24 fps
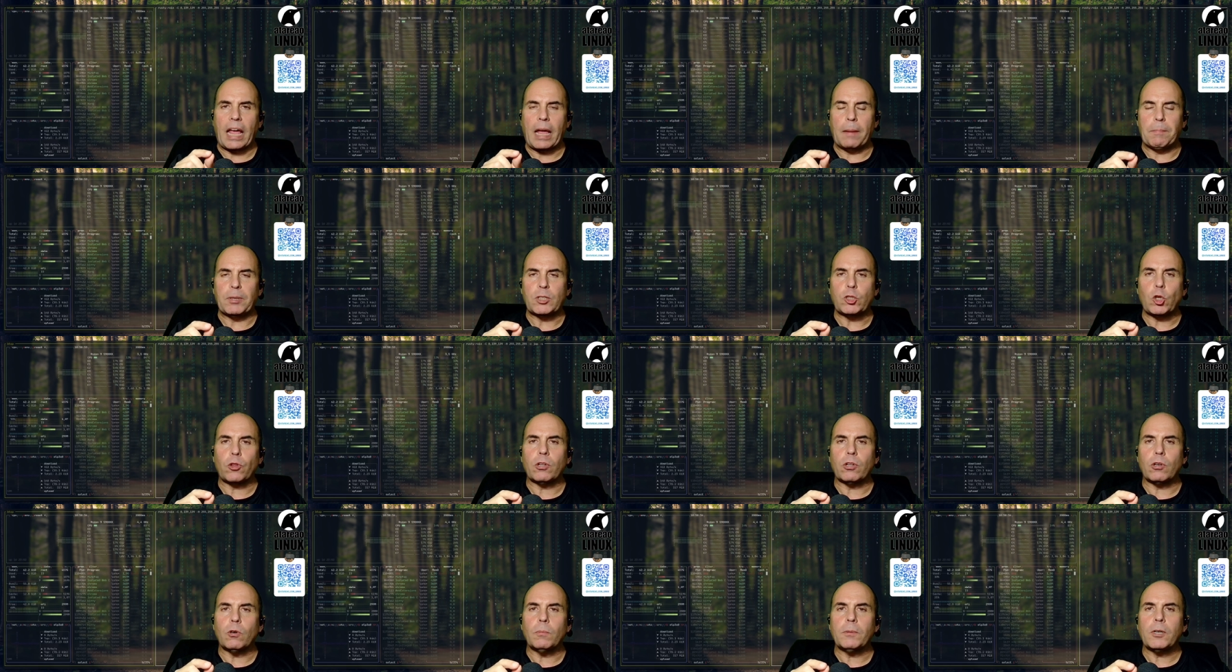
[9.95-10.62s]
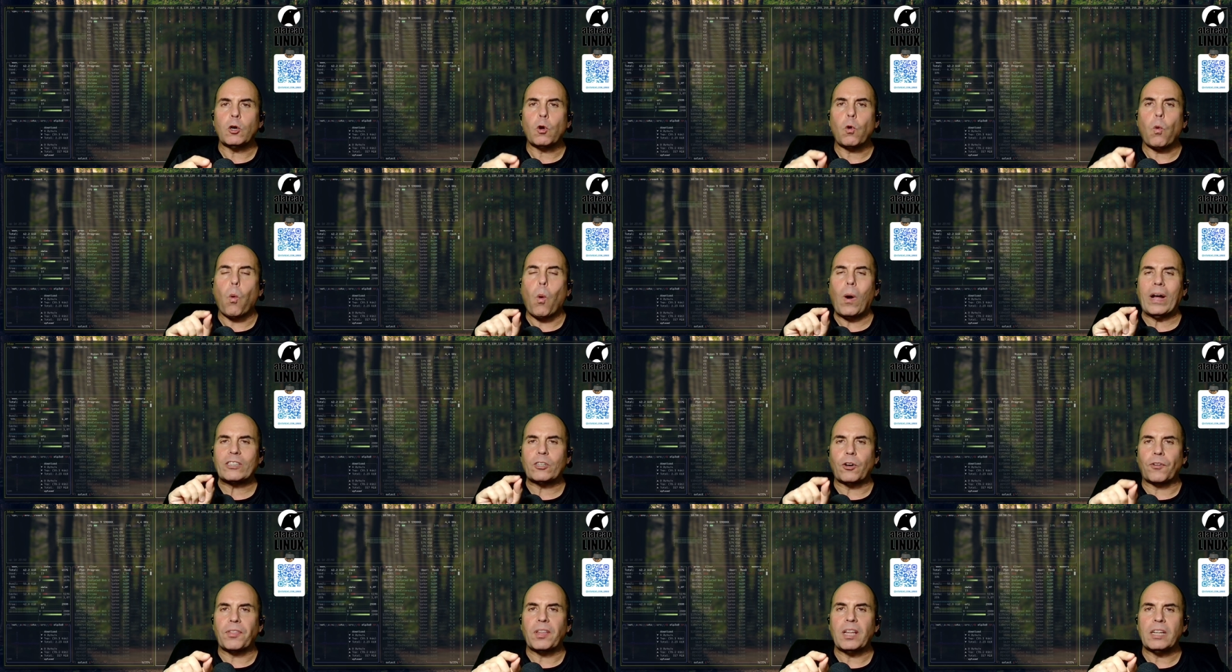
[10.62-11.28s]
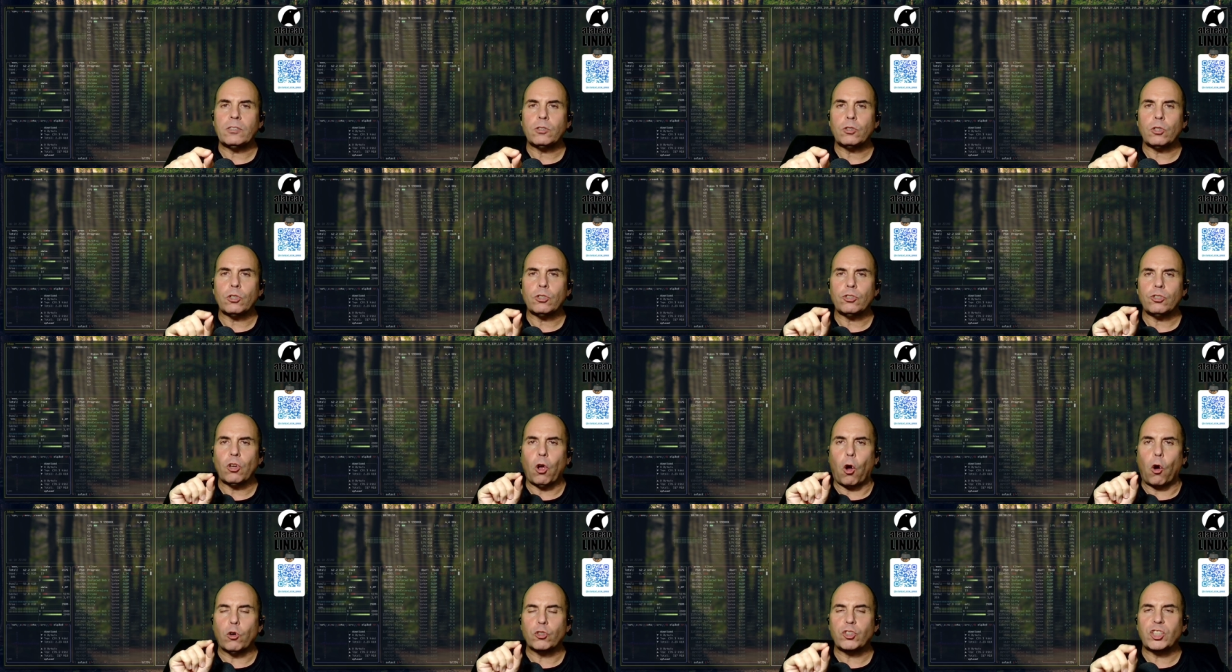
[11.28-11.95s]
episodio número
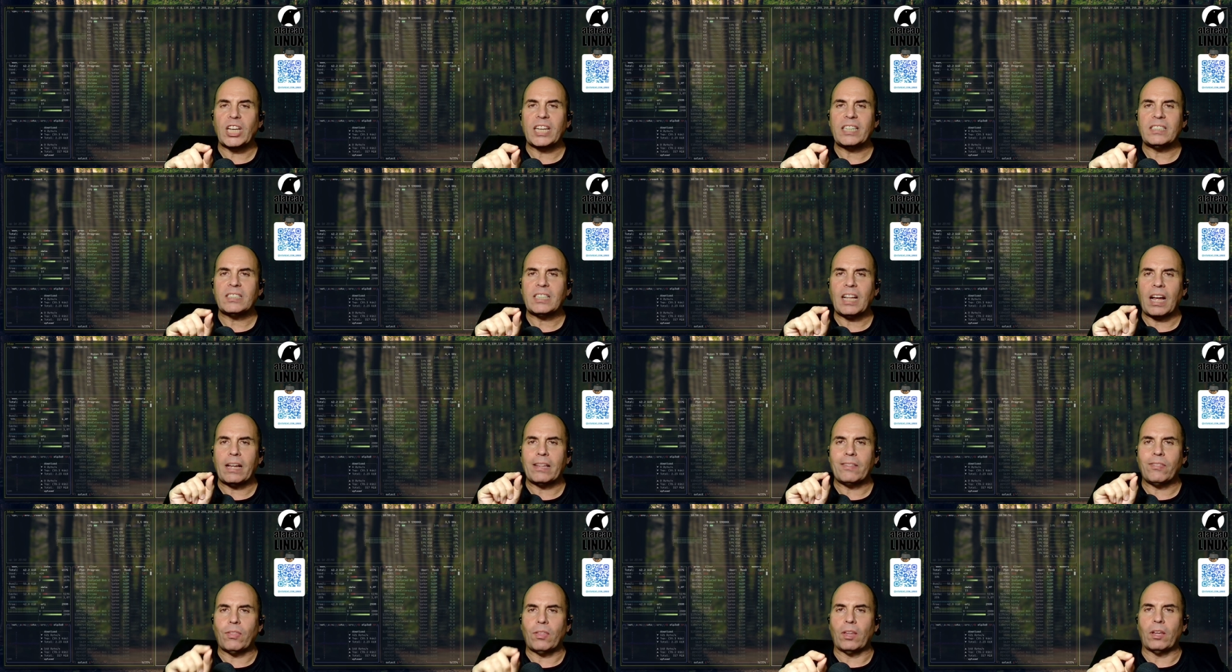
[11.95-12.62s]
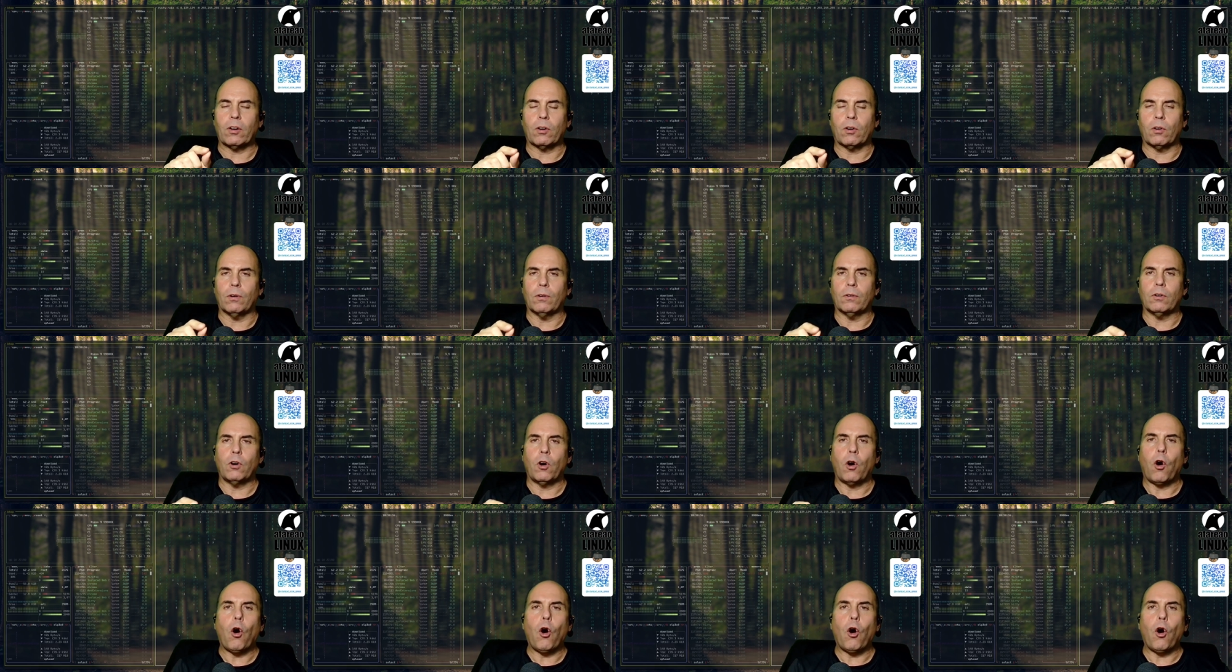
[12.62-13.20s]
485.